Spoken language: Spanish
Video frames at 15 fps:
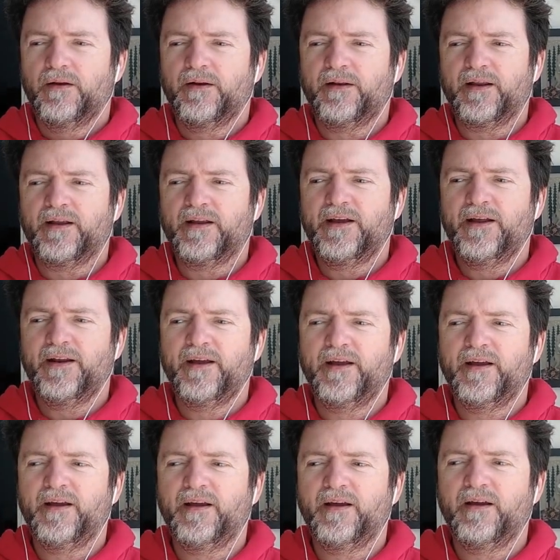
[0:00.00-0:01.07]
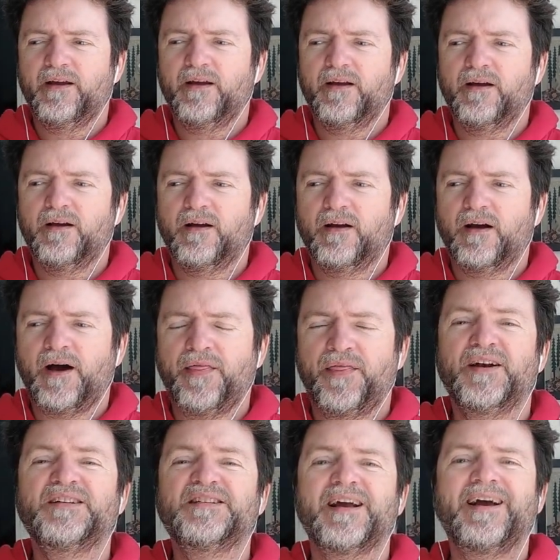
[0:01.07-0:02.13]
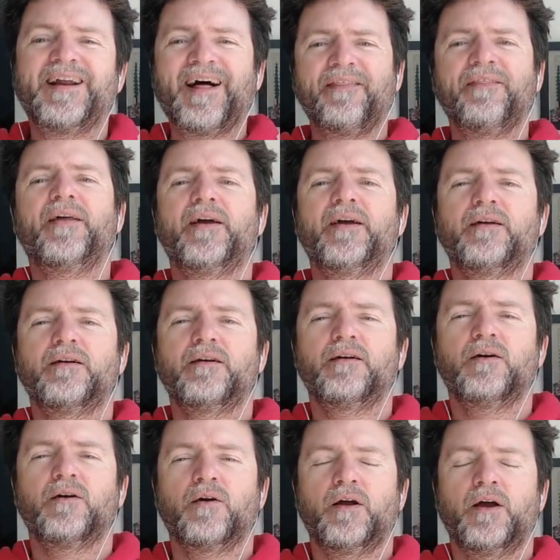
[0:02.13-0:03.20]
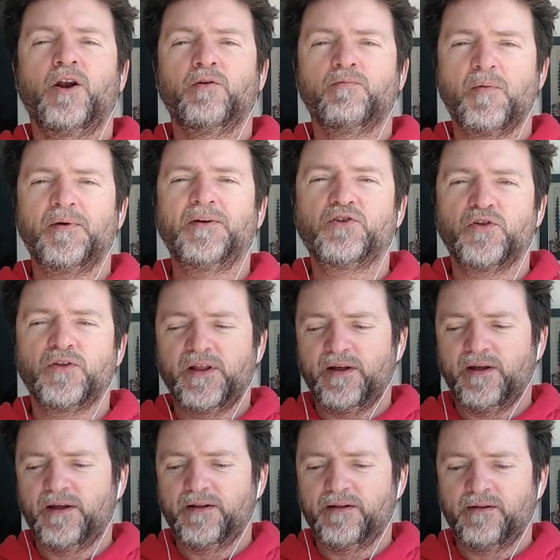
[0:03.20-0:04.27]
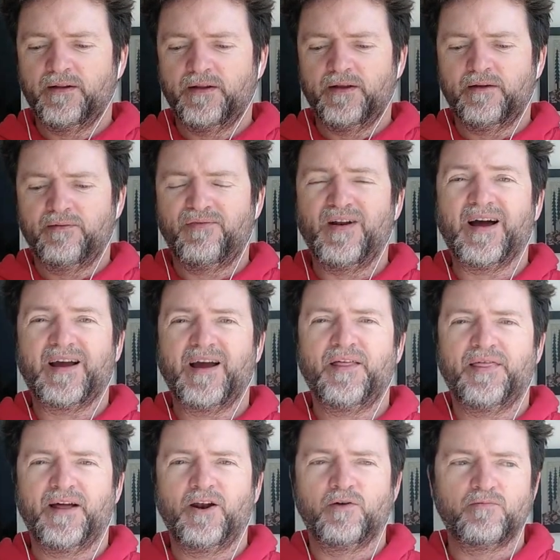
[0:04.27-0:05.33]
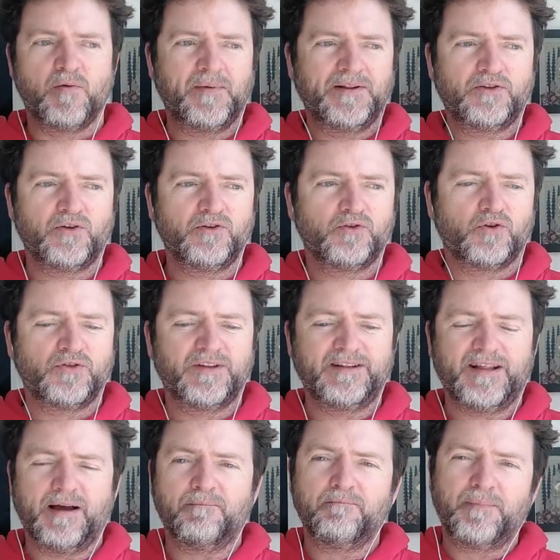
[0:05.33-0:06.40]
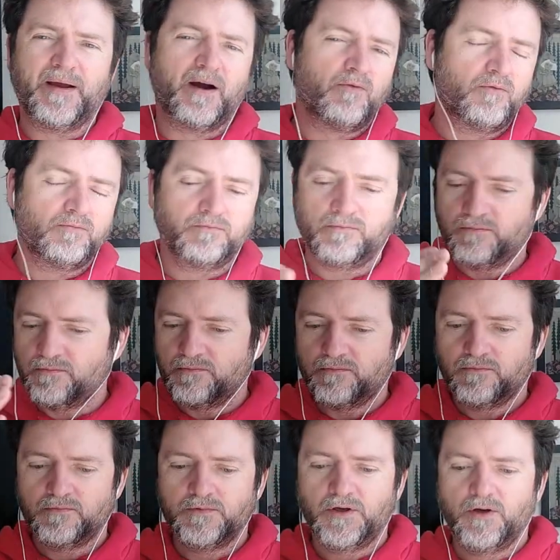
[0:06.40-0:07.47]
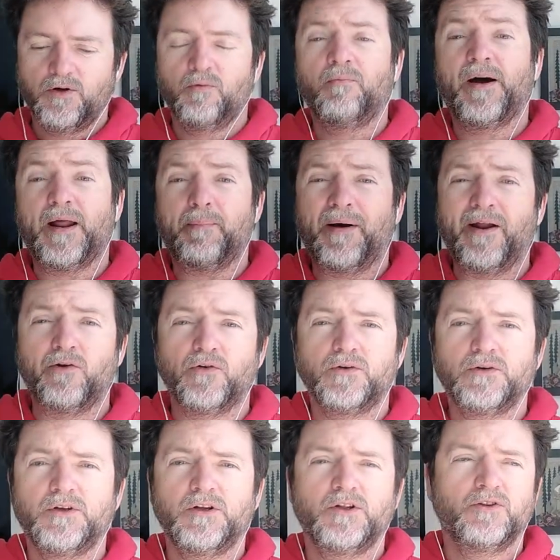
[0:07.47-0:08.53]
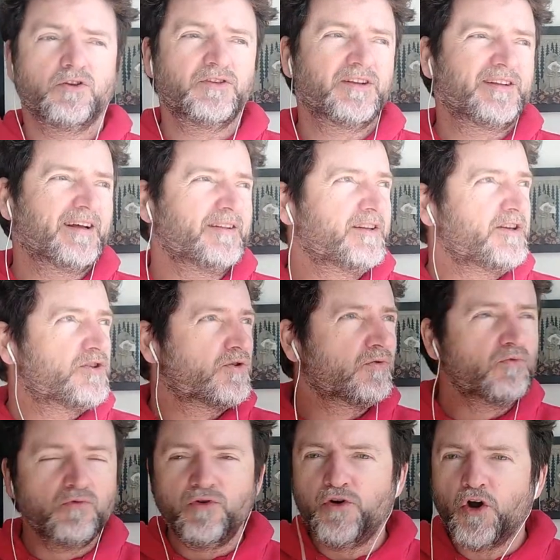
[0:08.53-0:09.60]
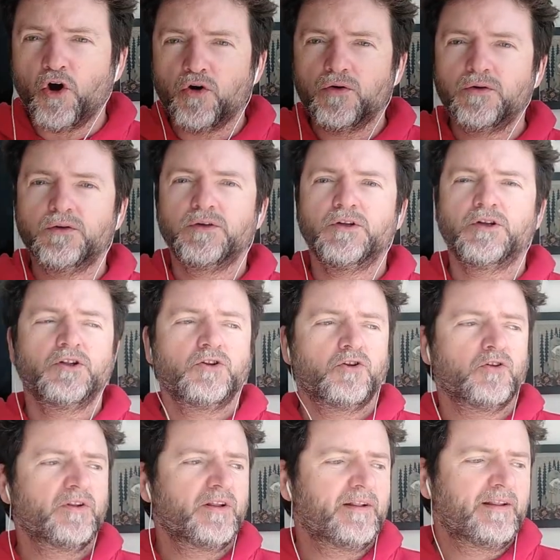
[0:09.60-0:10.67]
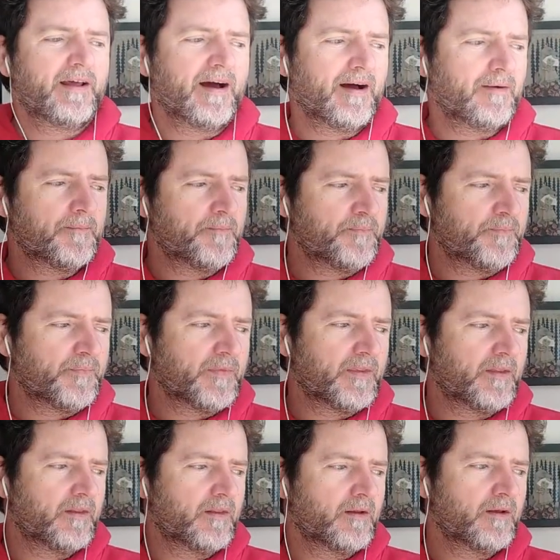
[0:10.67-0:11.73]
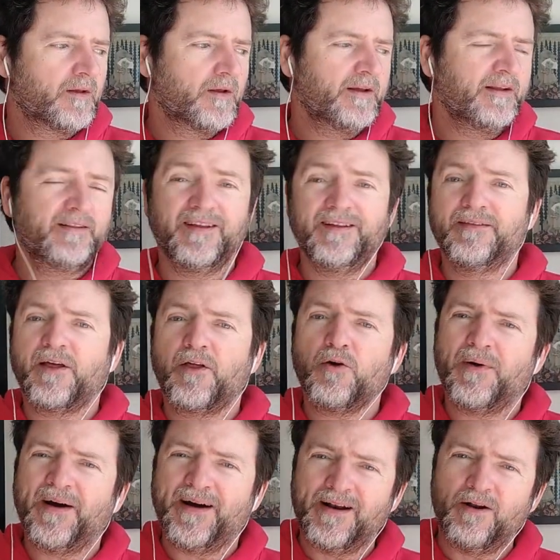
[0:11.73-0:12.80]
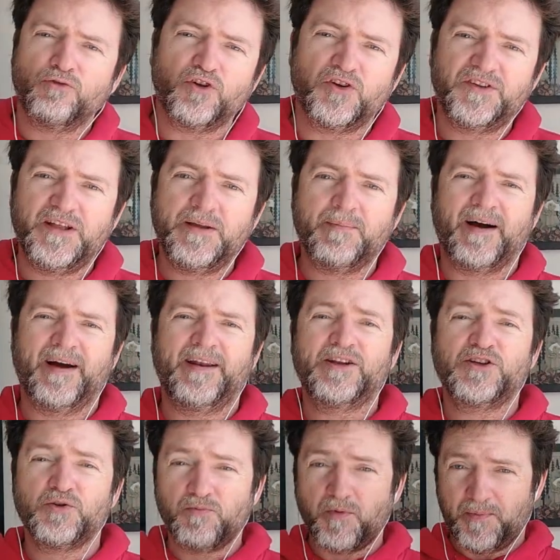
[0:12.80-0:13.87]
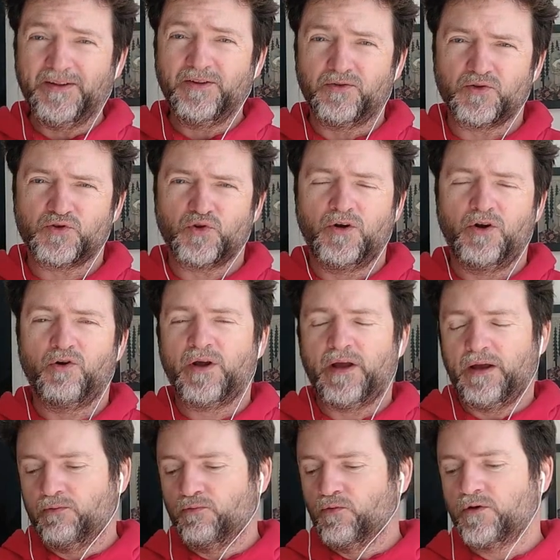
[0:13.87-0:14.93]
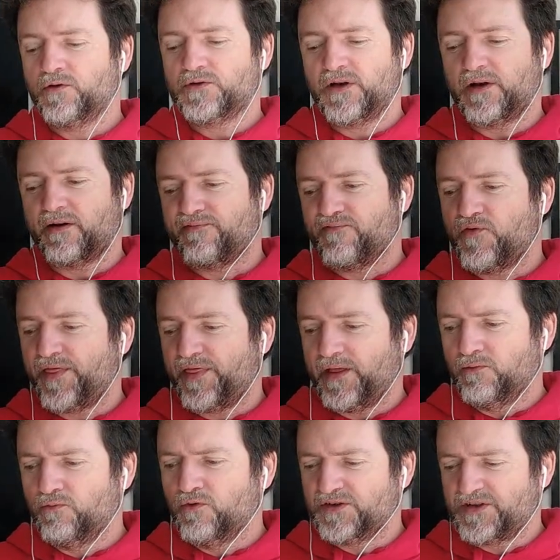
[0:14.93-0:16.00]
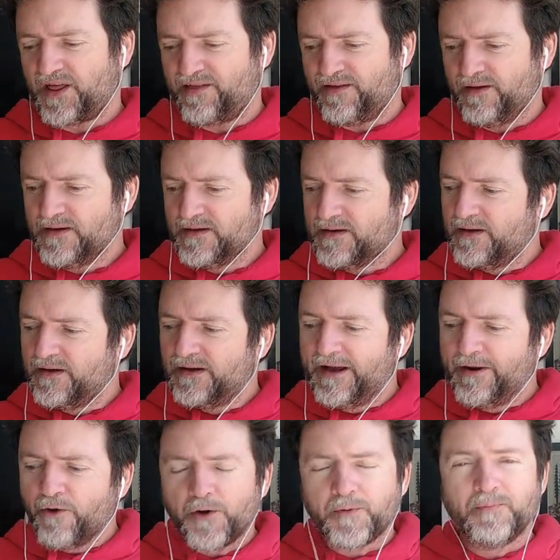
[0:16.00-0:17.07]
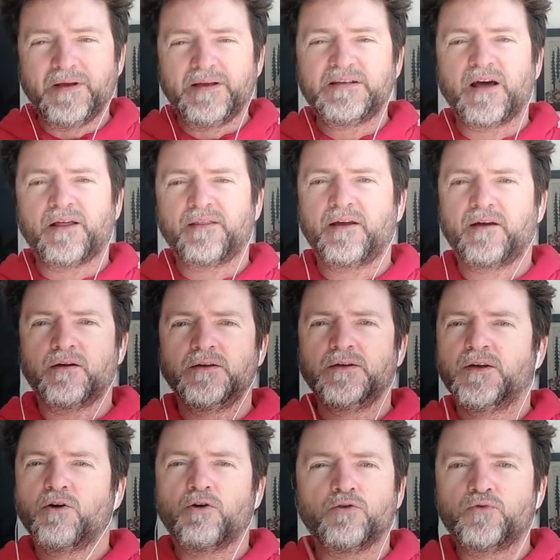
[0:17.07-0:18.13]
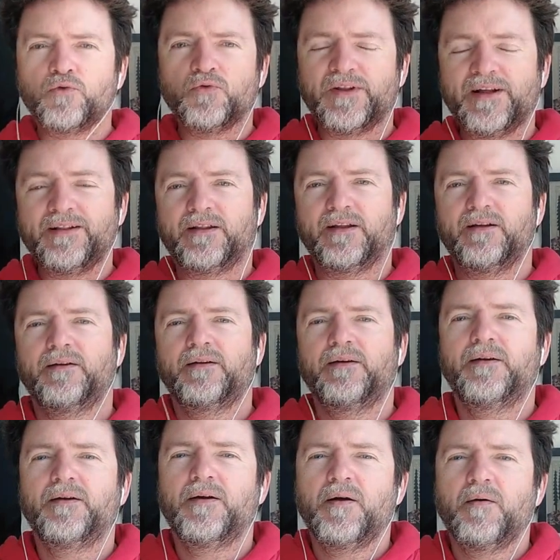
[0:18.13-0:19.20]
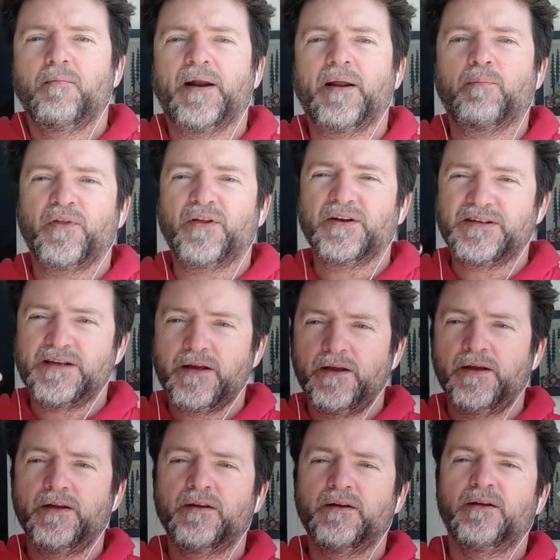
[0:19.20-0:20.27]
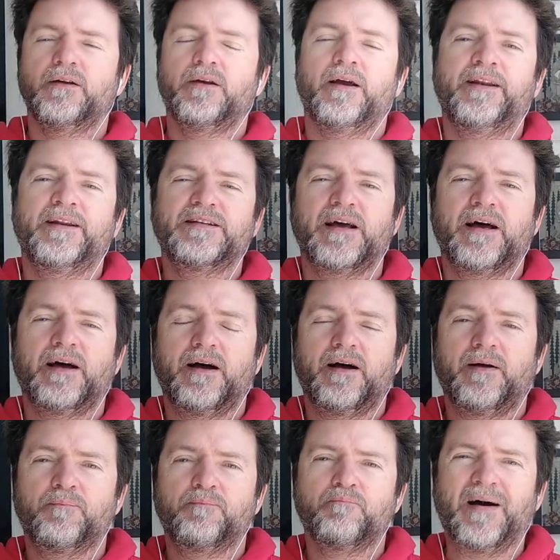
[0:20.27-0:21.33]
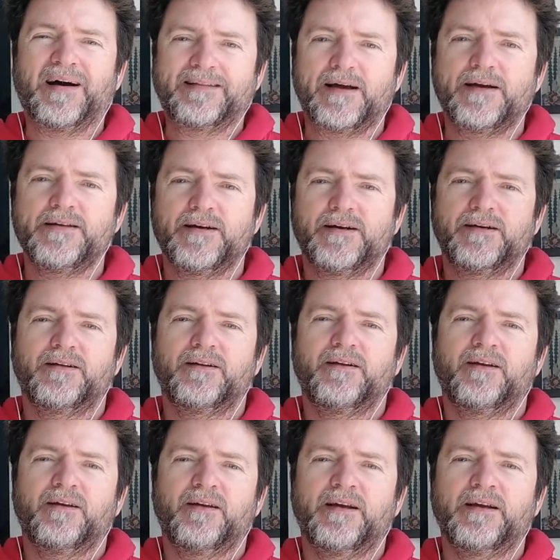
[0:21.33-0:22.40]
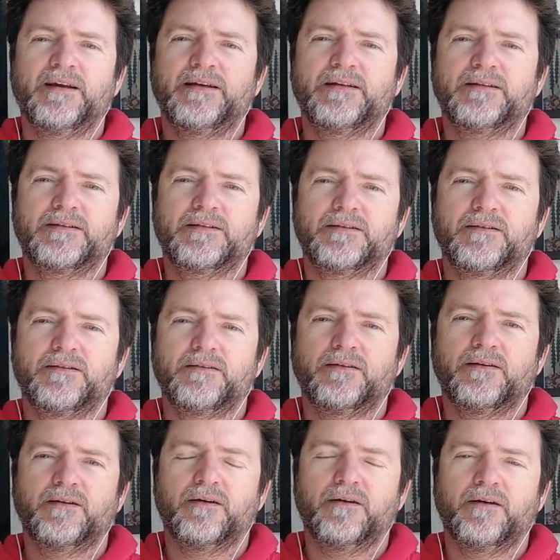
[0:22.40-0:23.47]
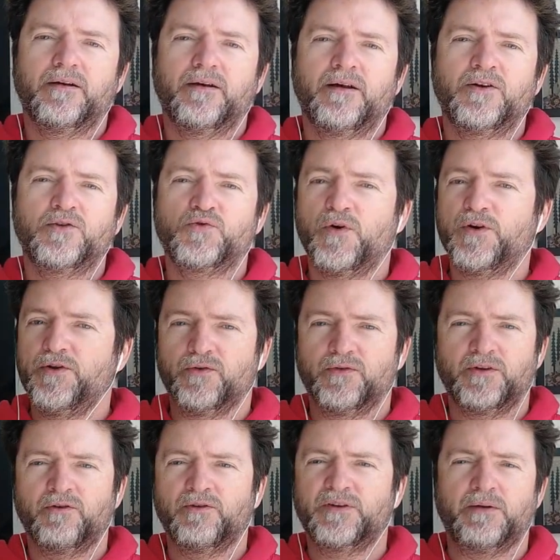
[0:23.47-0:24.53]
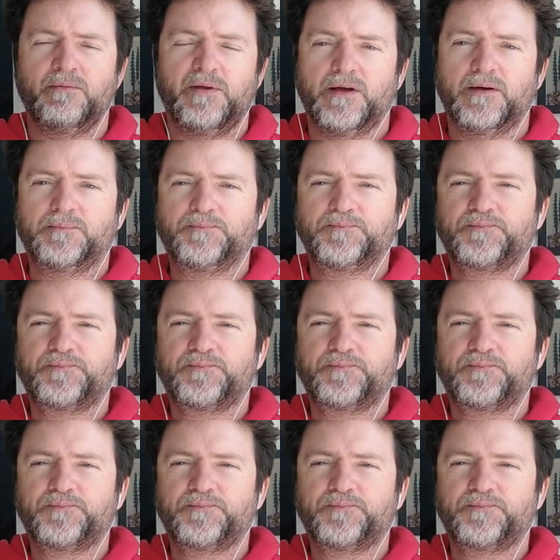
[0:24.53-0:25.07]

requiere hacerse grande en los momentos de, flaqueza, en los momentos en donde te han pegado un, un varapalo, donde te han dicho un no, donde te han intentado bajar la autoestima. En esos momentos son los que uno se refuerza, uno se hace enorme y se hace contundente para poder seguir en esa batalla que es el sueño de nuestra vida.